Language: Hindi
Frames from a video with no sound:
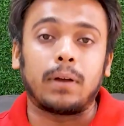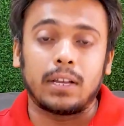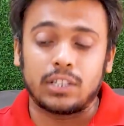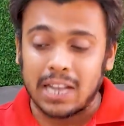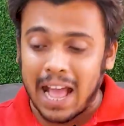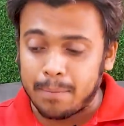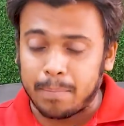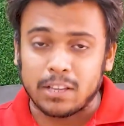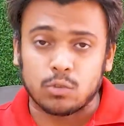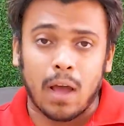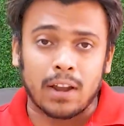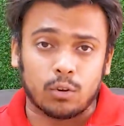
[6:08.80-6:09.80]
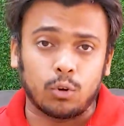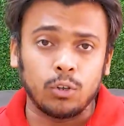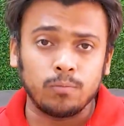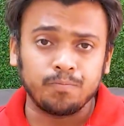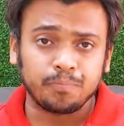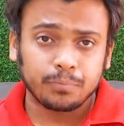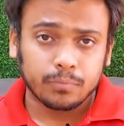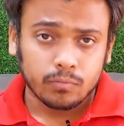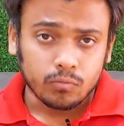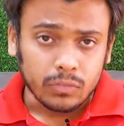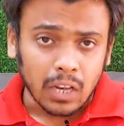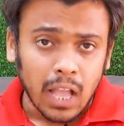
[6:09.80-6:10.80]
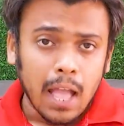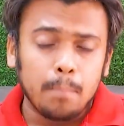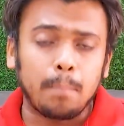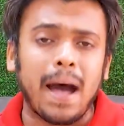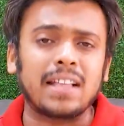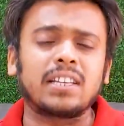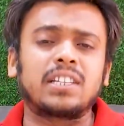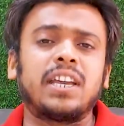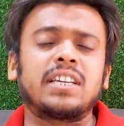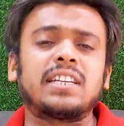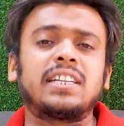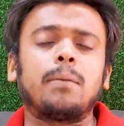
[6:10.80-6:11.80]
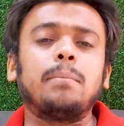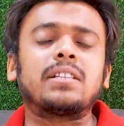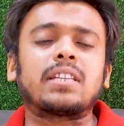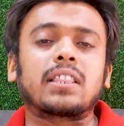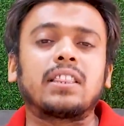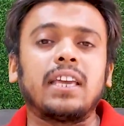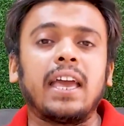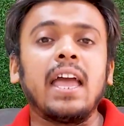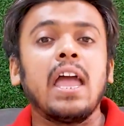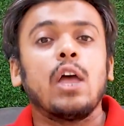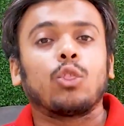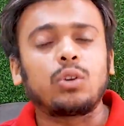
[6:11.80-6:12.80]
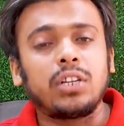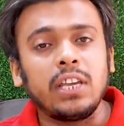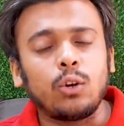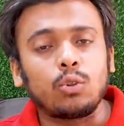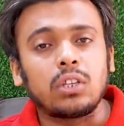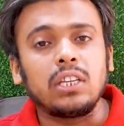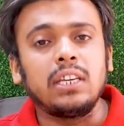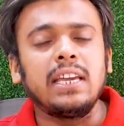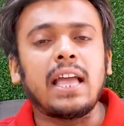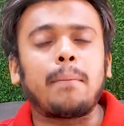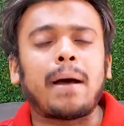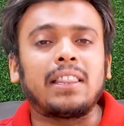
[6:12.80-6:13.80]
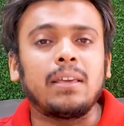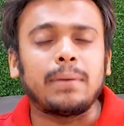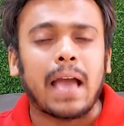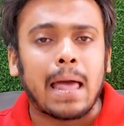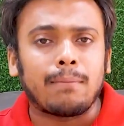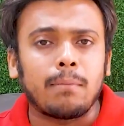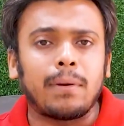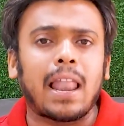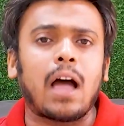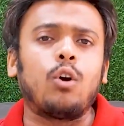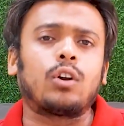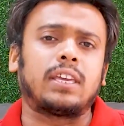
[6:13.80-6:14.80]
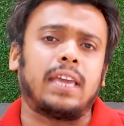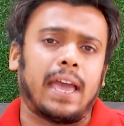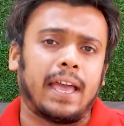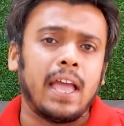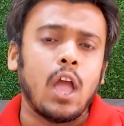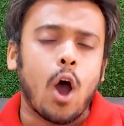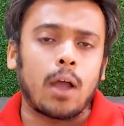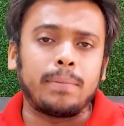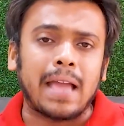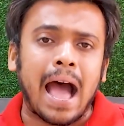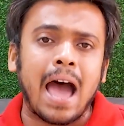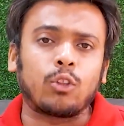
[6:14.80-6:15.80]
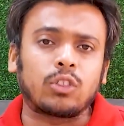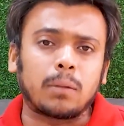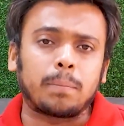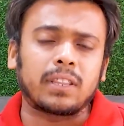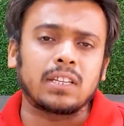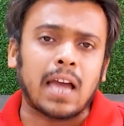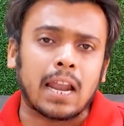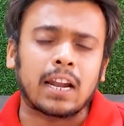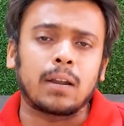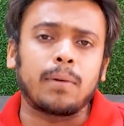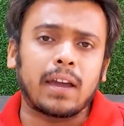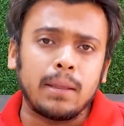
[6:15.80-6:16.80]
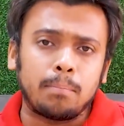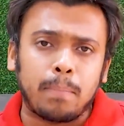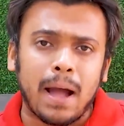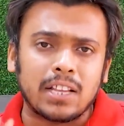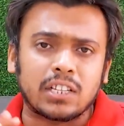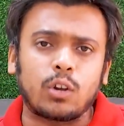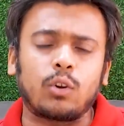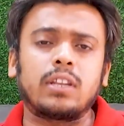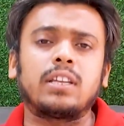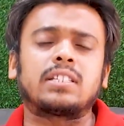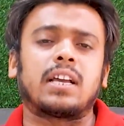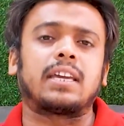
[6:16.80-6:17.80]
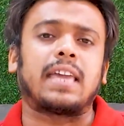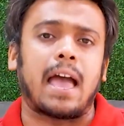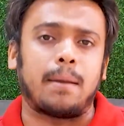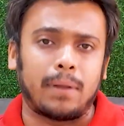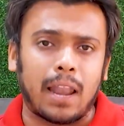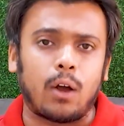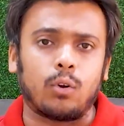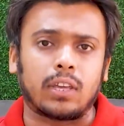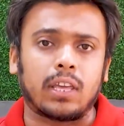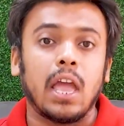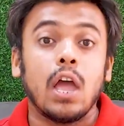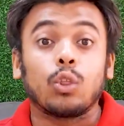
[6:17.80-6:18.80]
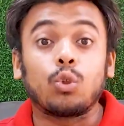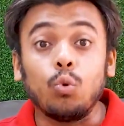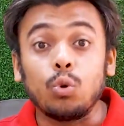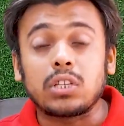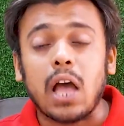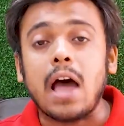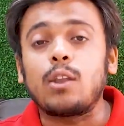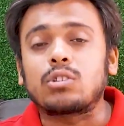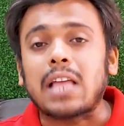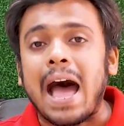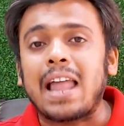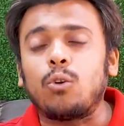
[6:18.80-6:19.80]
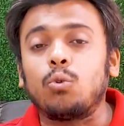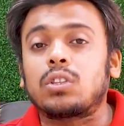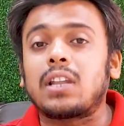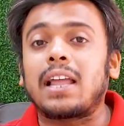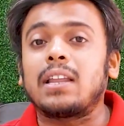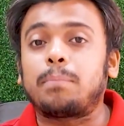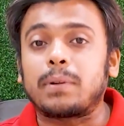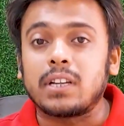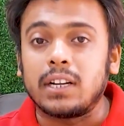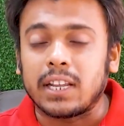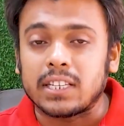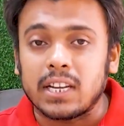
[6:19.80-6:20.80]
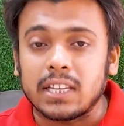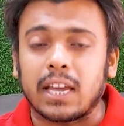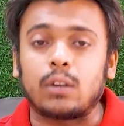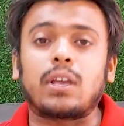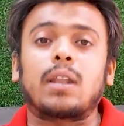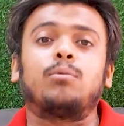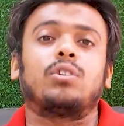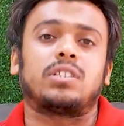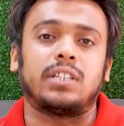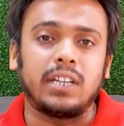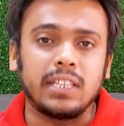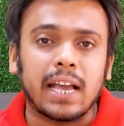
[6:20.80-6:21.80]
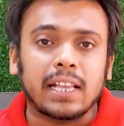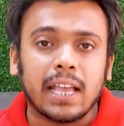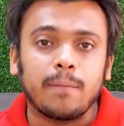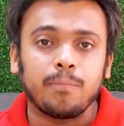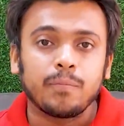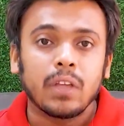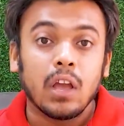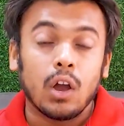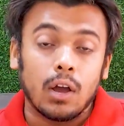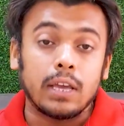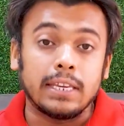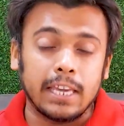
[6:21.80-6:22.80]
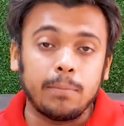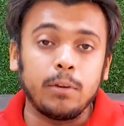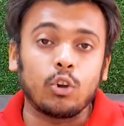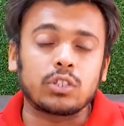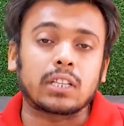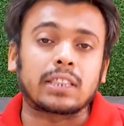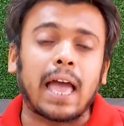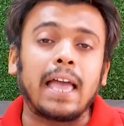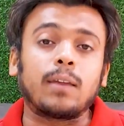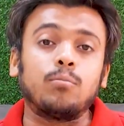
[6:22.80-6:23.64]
चिराग पासवान को पाँच से छः सीटें मिल सकती हैं तो ठीक उतनी ही आबादी बिहार में मल्लाहों की है और बिहार उत्तर प्रदेश झारखंड में करीब पाँच करोड़ इनकी संख्या है मल्लाहों की तो उस अनुसार उतना रिप्रेजेंटेशन के अनुसार मुझे सीट दिया जाए ये भी हो सकता है कि